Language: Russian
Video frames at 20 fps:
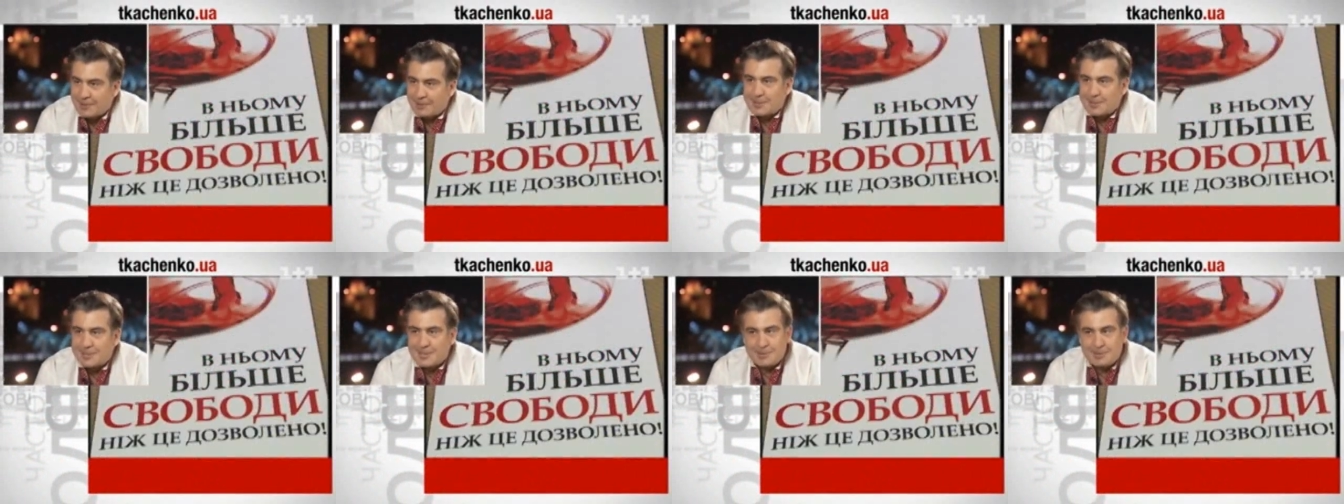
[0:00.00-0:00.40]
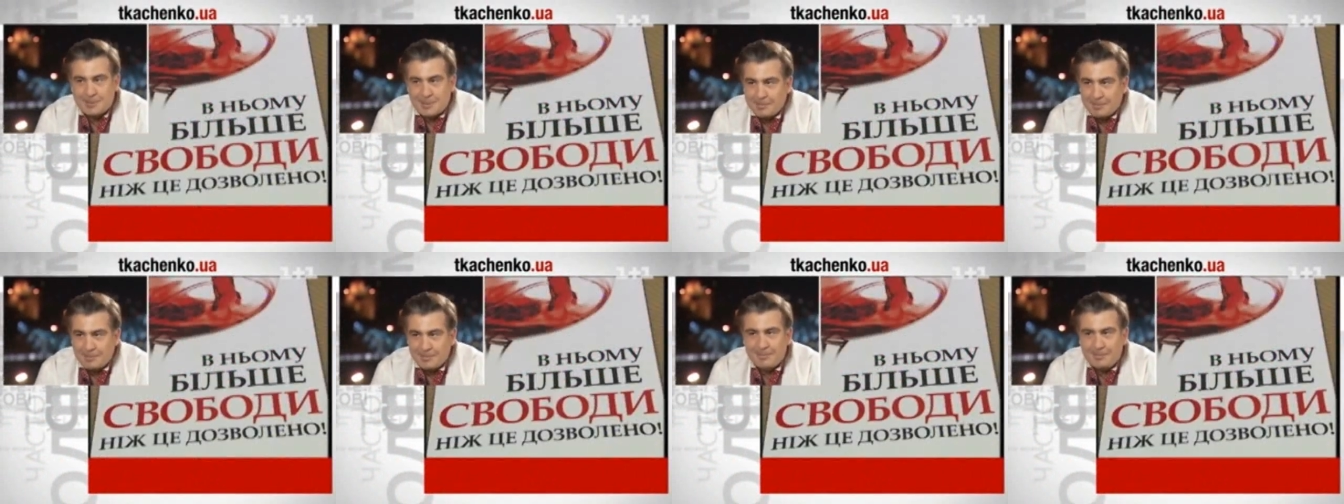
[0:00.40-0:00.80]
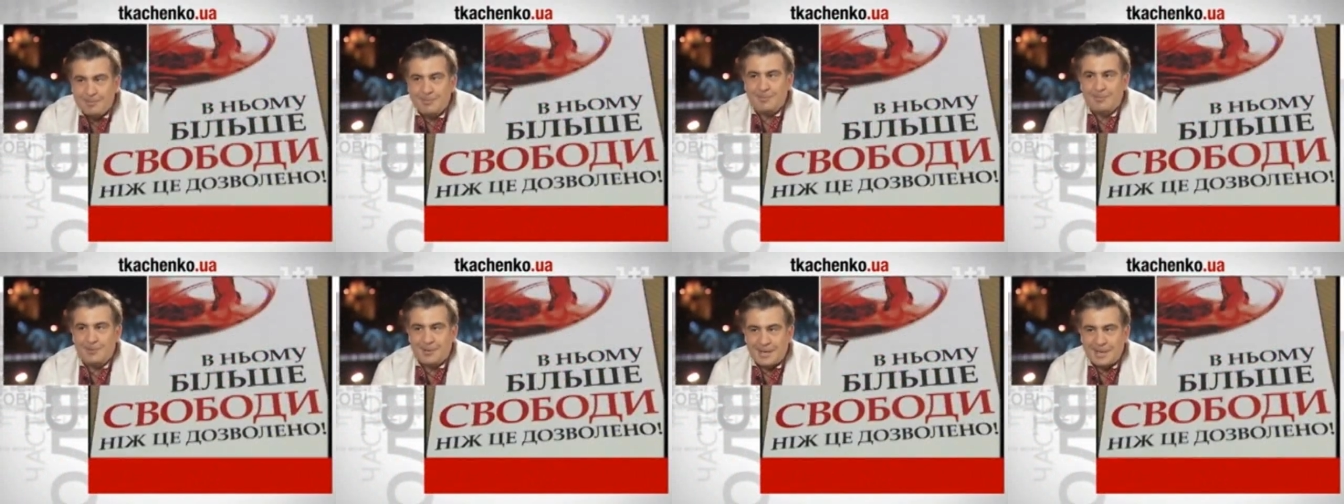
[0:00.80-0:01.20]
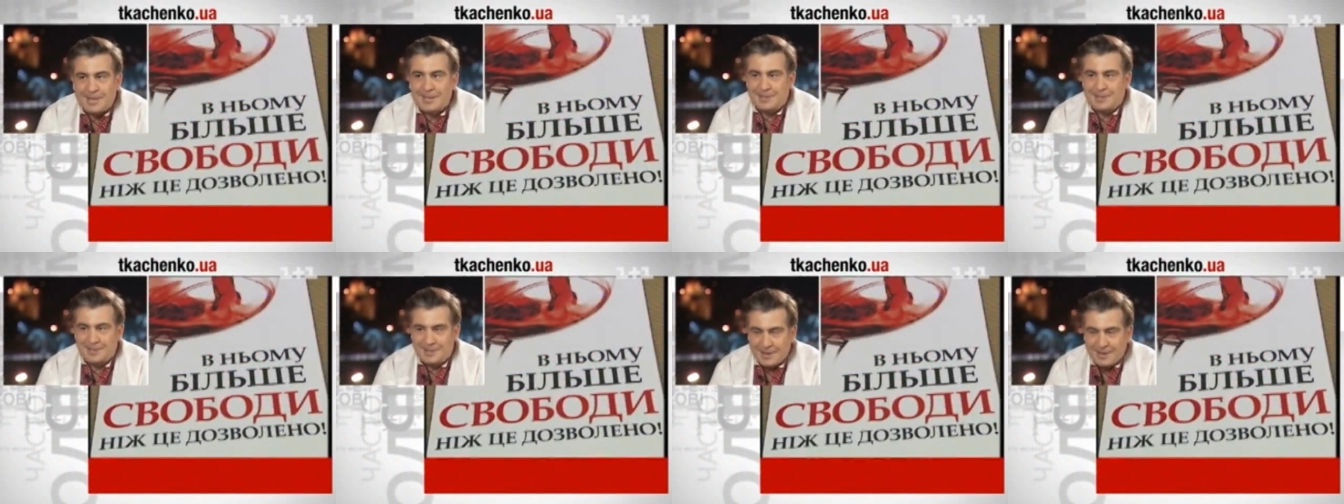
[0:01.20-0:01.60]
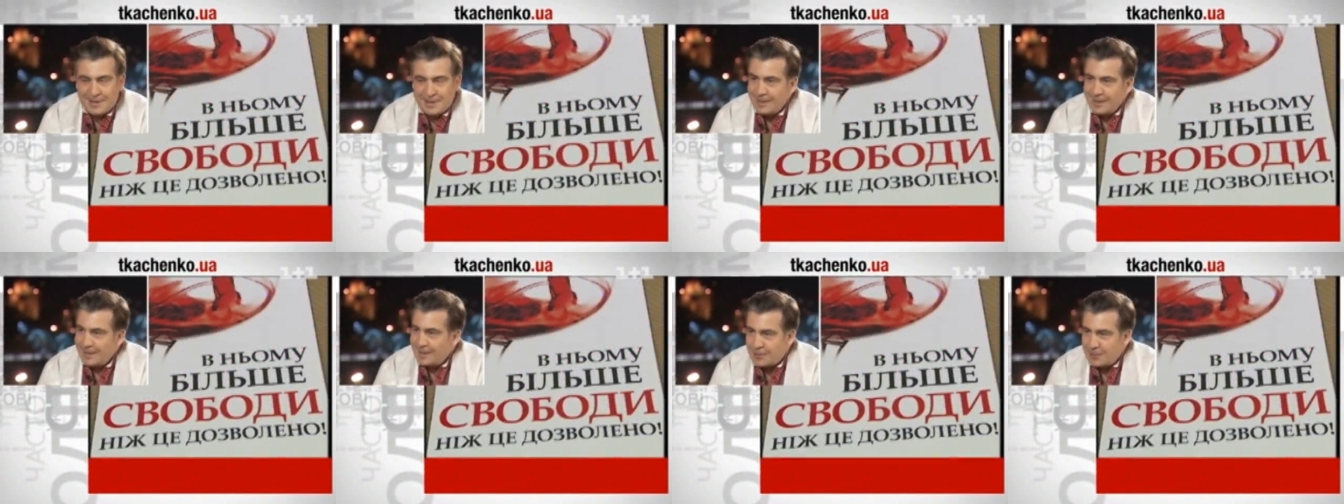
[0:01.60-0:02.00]
Но на самом деле я
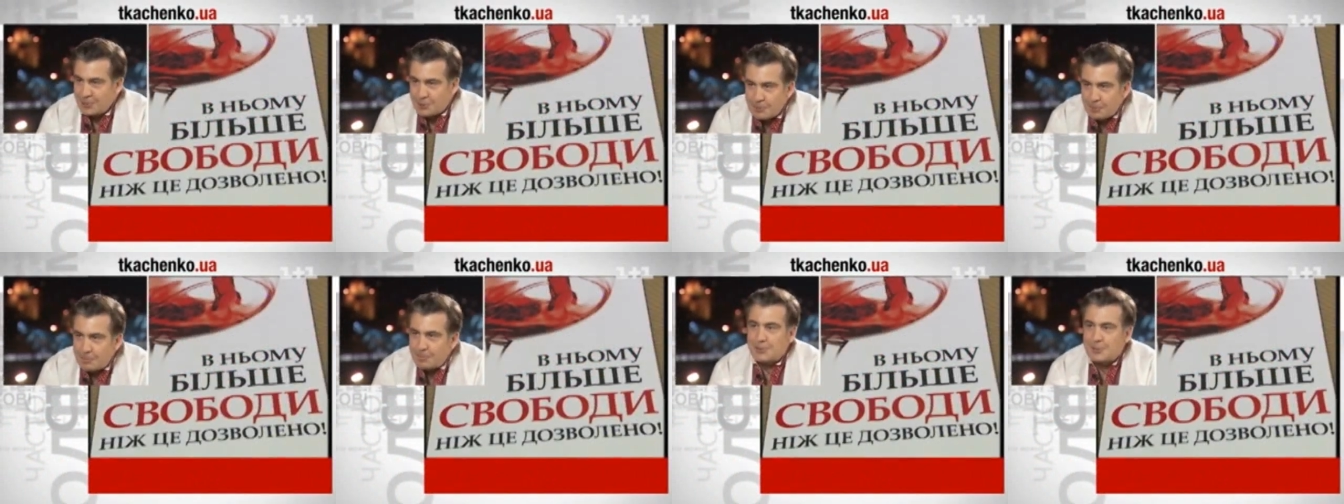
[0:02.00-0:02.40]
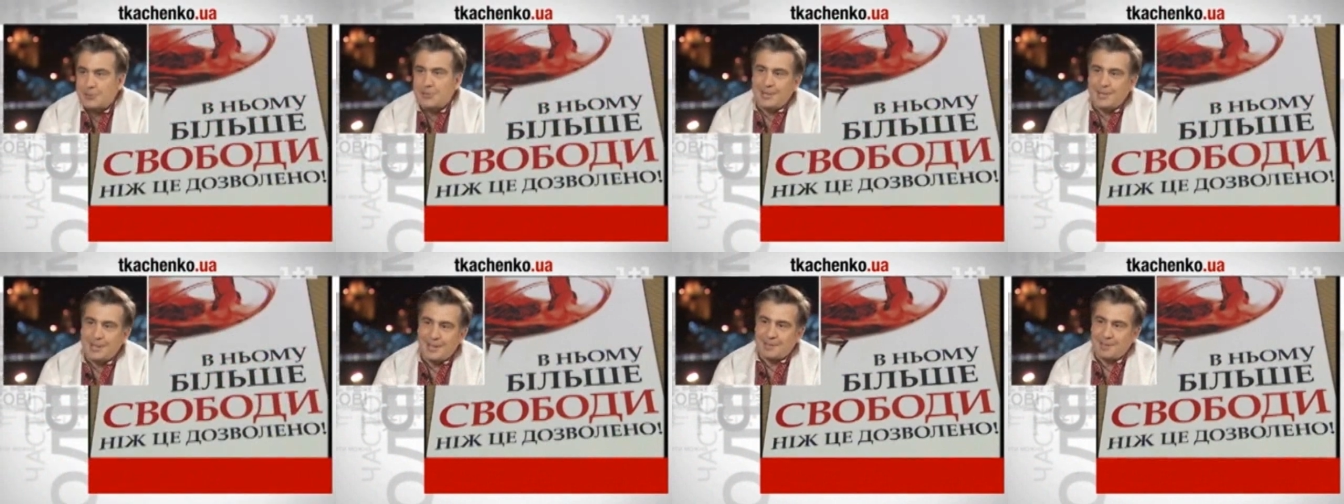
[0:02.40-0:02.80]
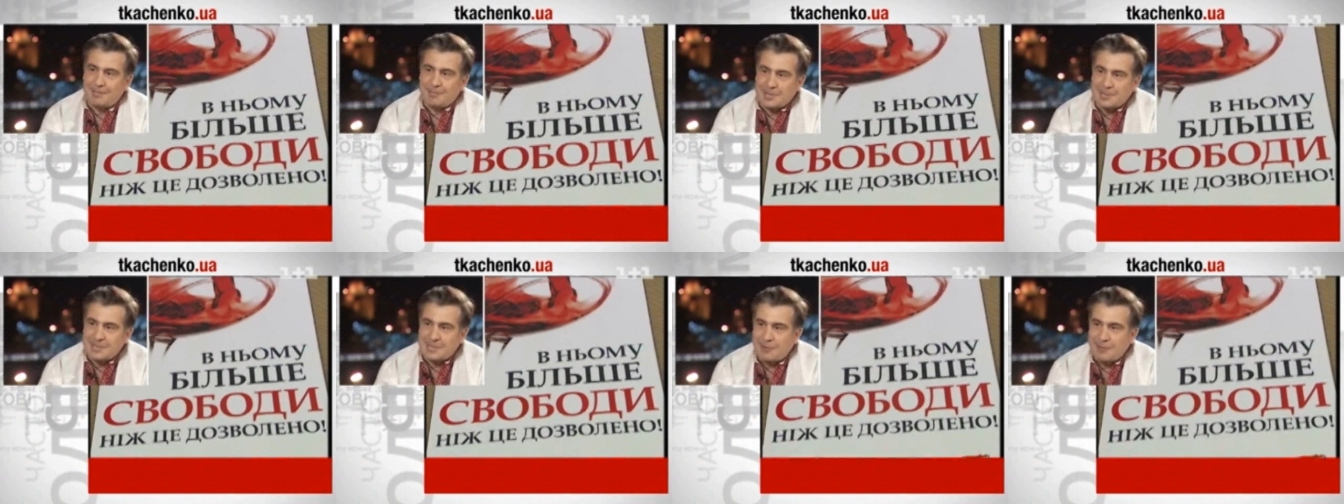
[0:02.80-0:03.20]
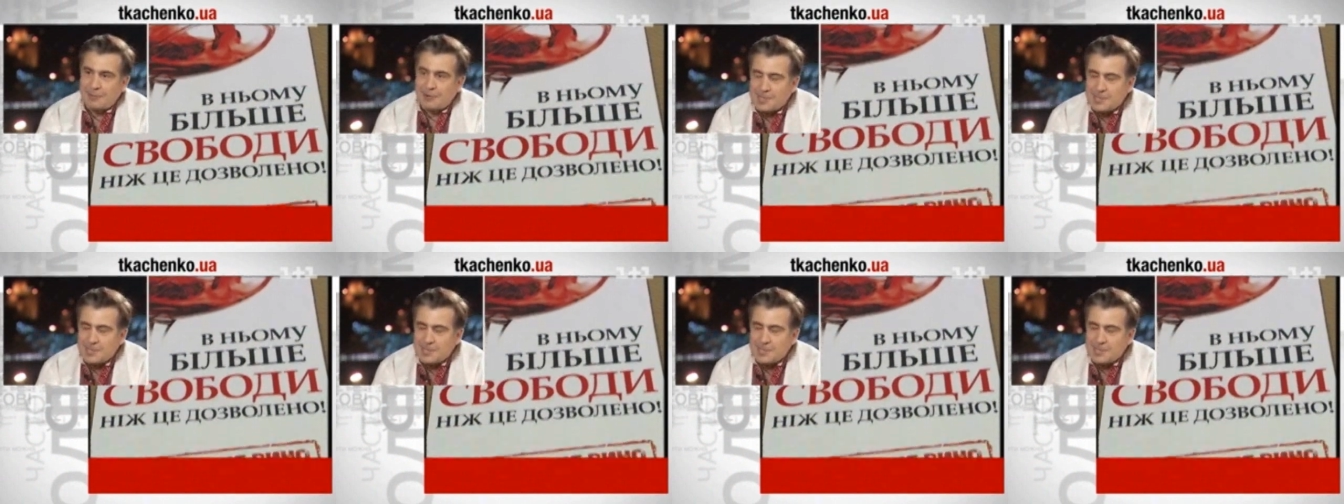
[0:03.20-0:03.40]
еще больше на этом настаиваю.